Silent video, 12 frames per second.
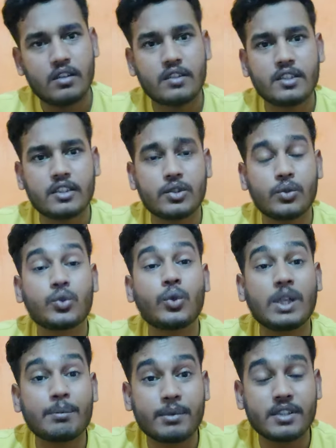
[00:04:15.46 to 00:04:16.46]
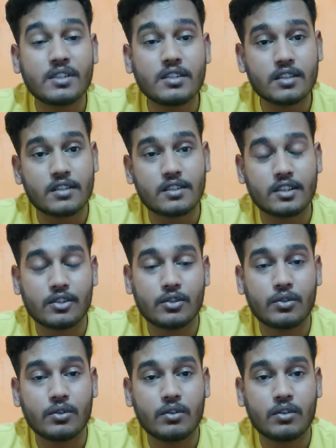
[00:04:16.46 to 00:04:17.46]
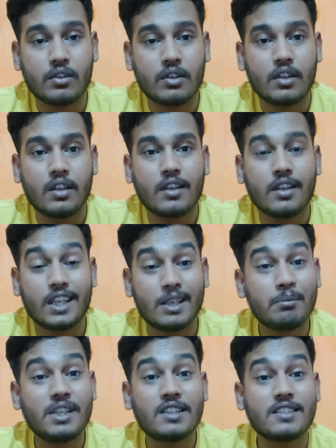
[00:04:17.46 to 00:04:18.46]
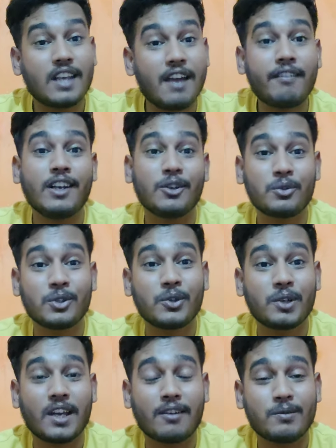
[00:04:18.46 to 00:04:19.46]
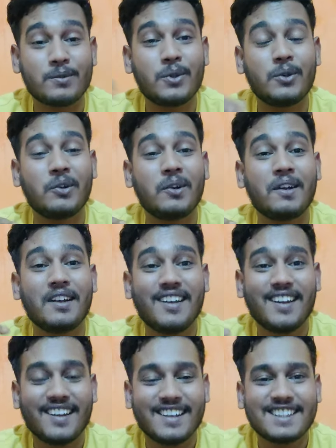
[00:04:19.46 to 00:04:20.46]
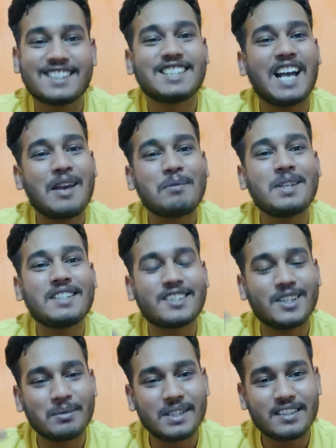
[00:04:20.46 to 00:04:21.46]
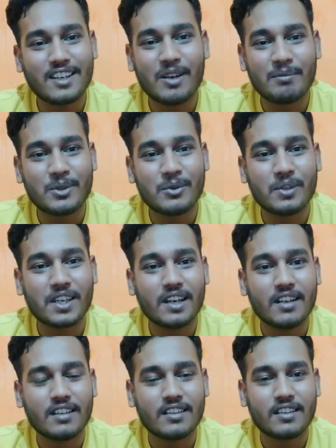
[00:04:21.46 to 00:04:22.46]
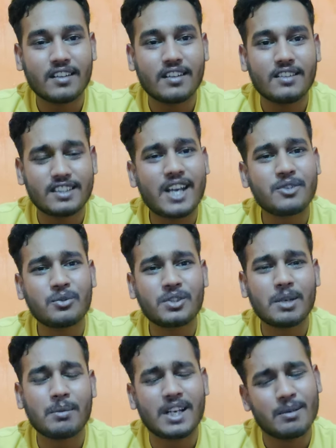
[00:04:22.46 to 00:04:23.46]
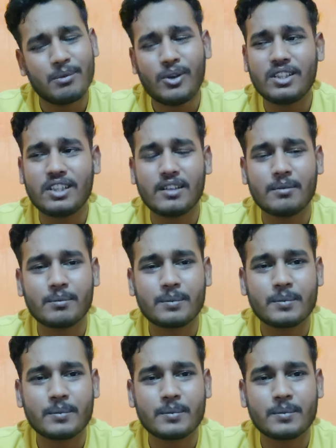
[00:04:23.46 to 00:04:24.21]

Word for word: कर सकते हो छोटा बिजनेस कर सकते हो एम चाय वाले को देखो यार वो चाय बेच कर भी इतना अमीर हो गया चाय सुट्टा बारे बहुत है